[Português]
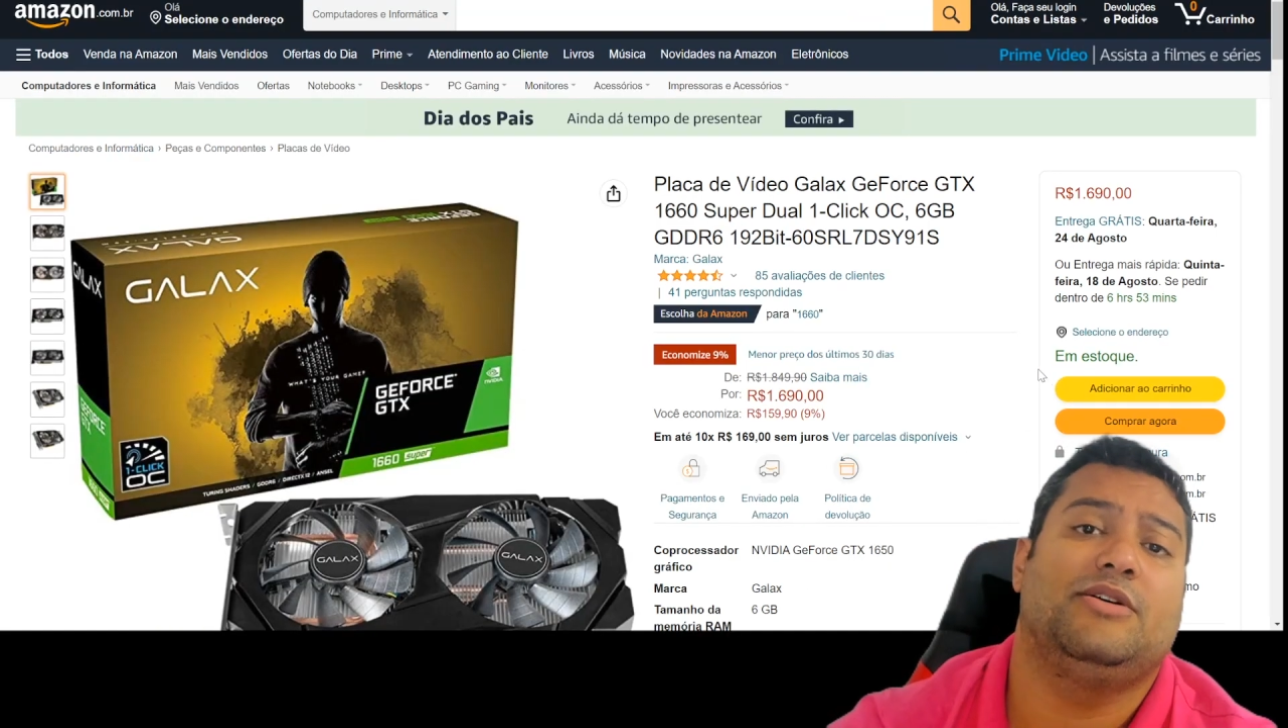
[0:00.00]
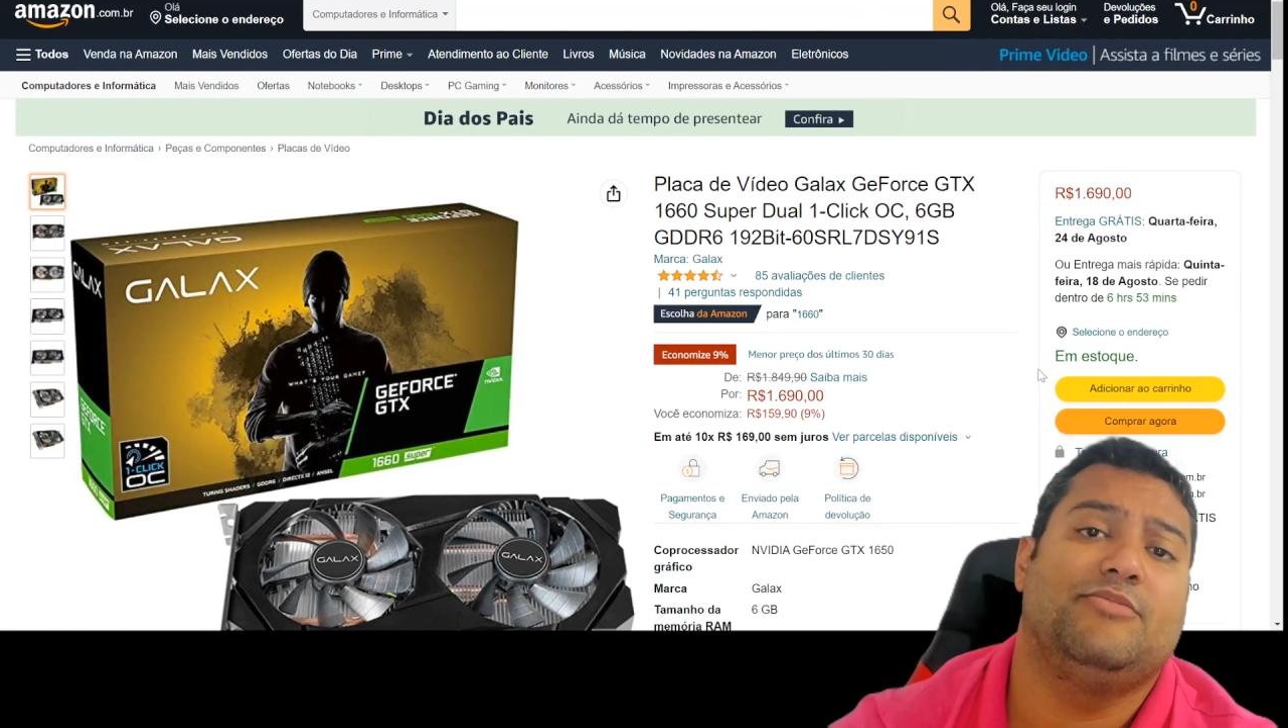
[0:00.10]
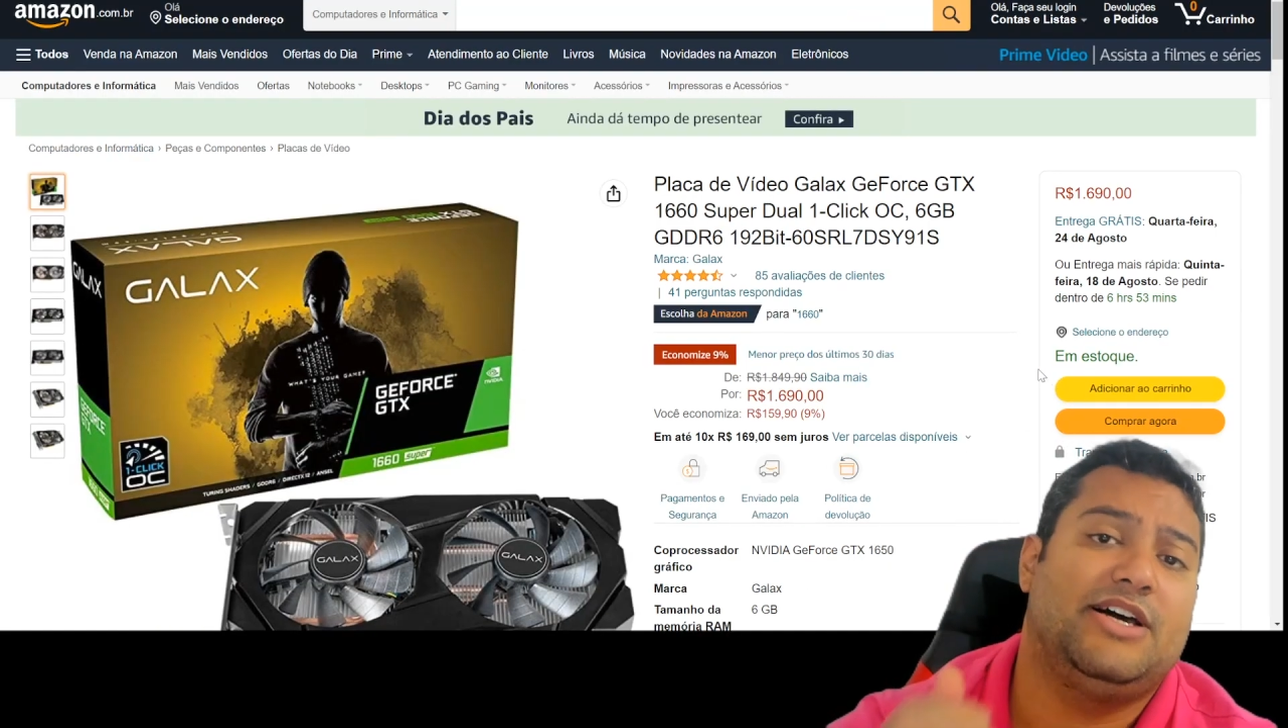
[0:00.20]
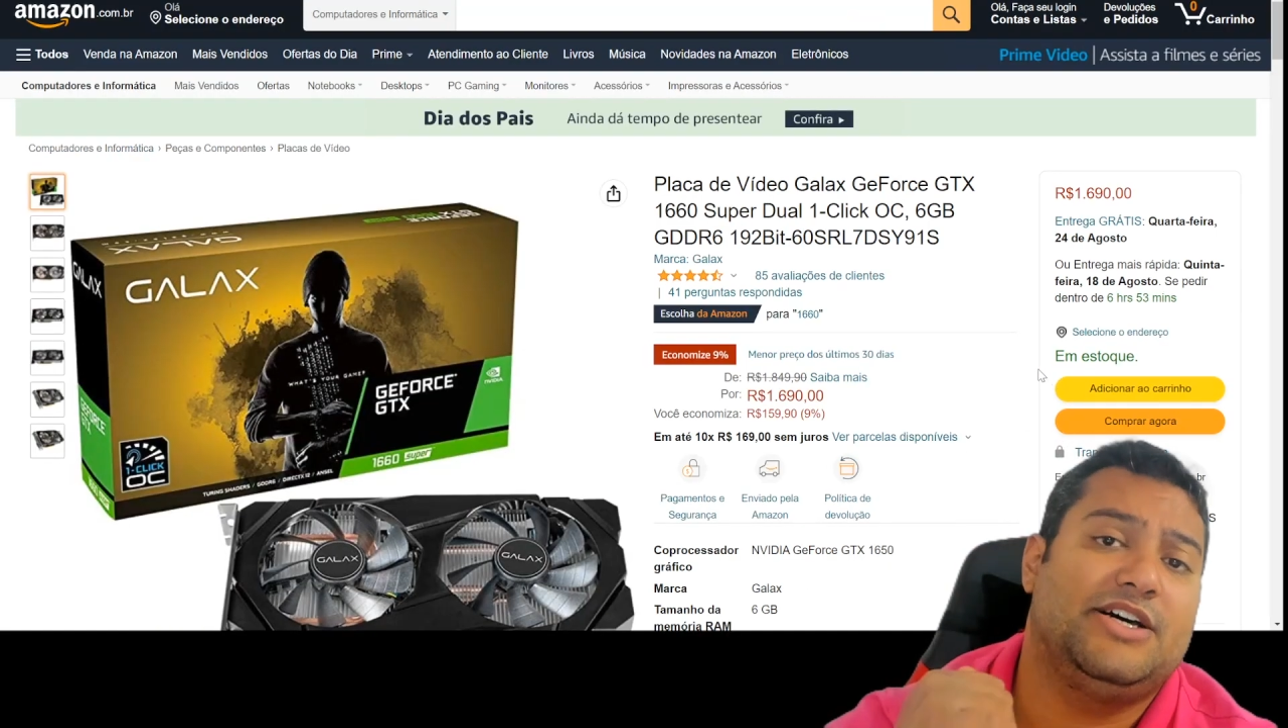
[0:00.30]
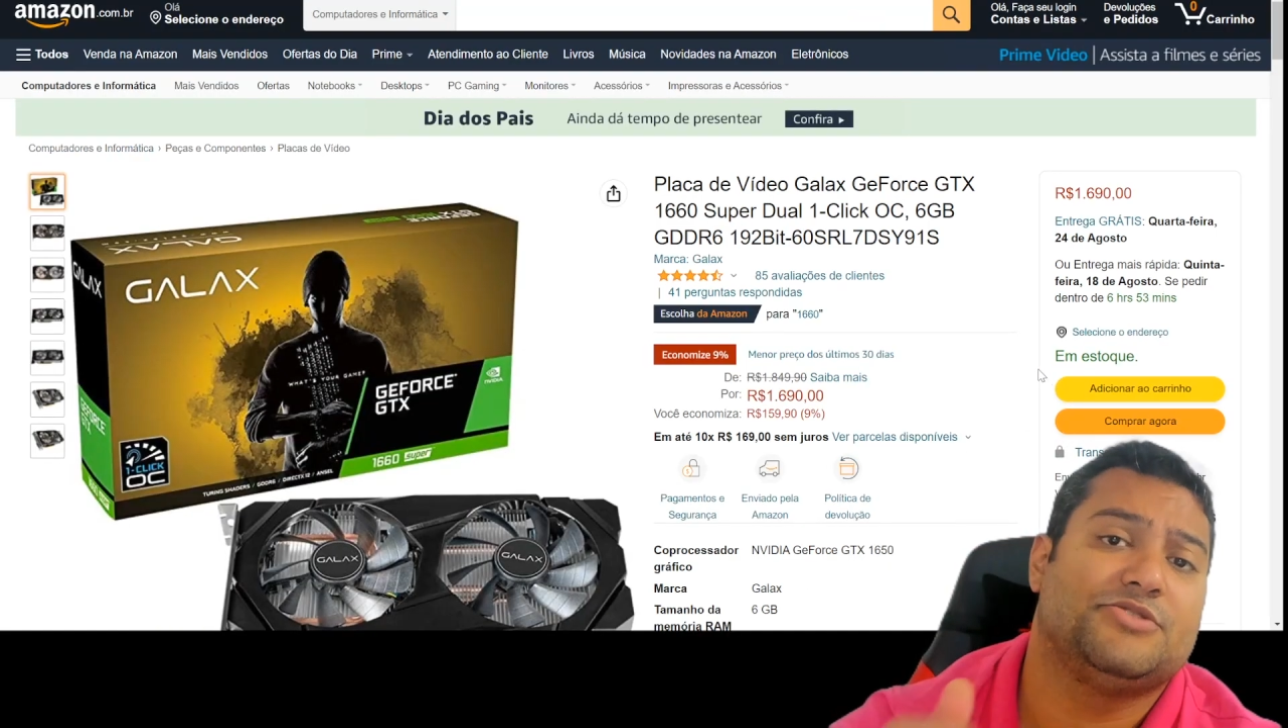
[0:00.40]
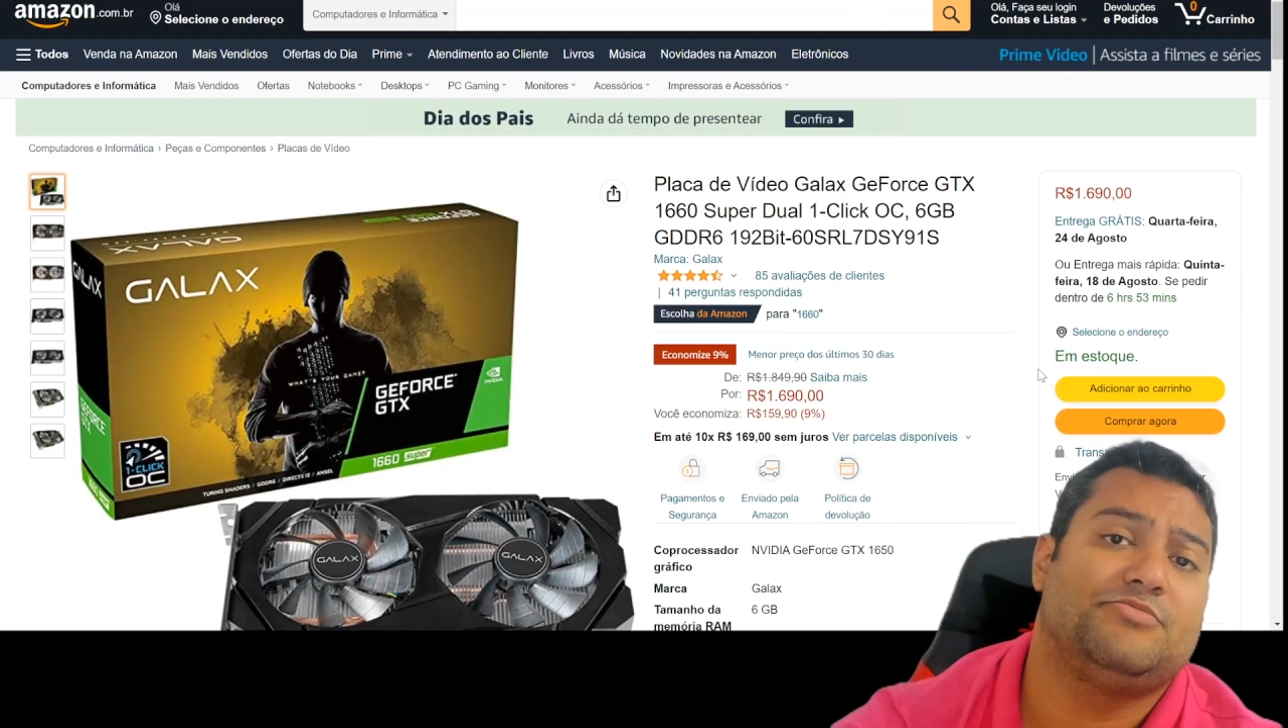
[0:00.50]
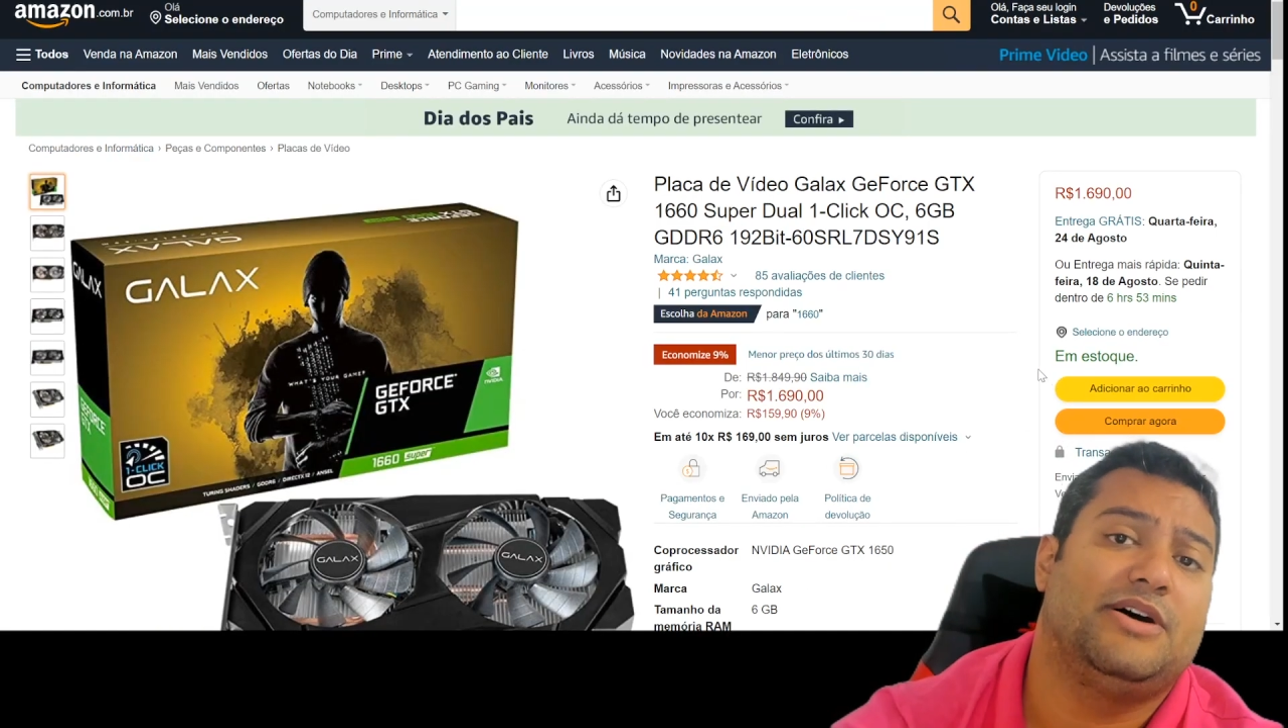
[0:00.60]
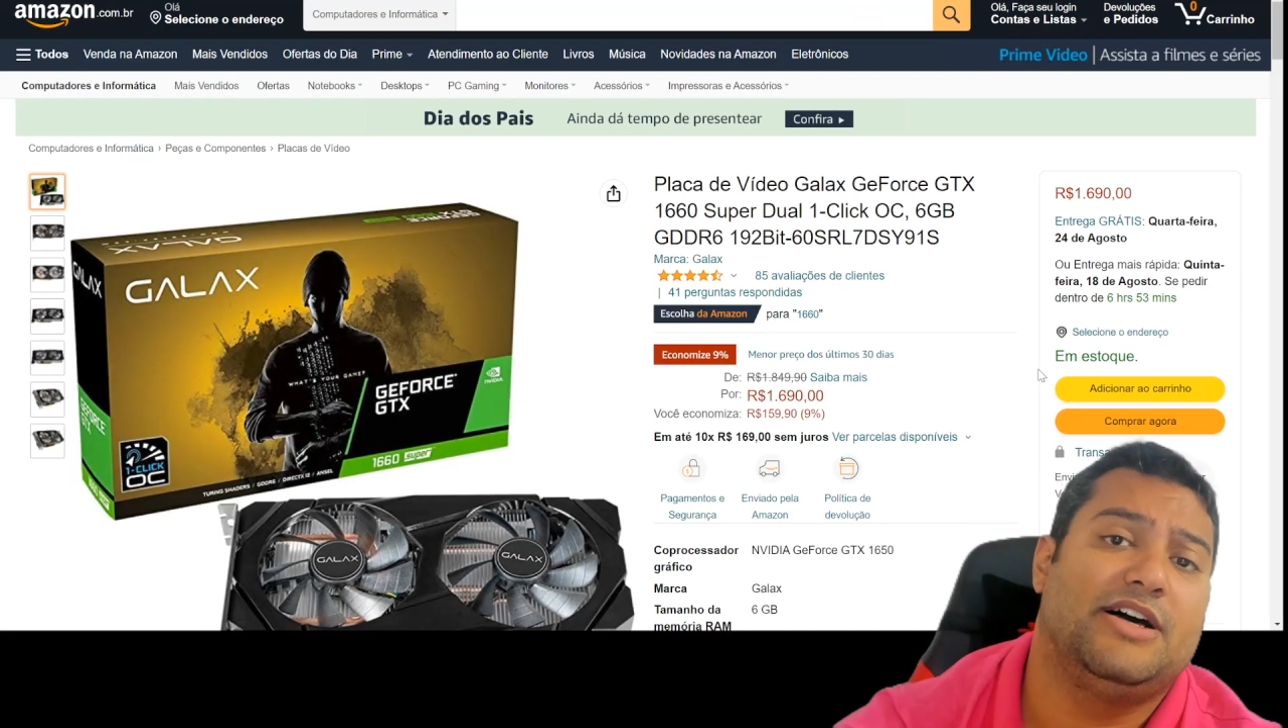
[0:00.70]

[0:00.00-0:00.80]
abraço para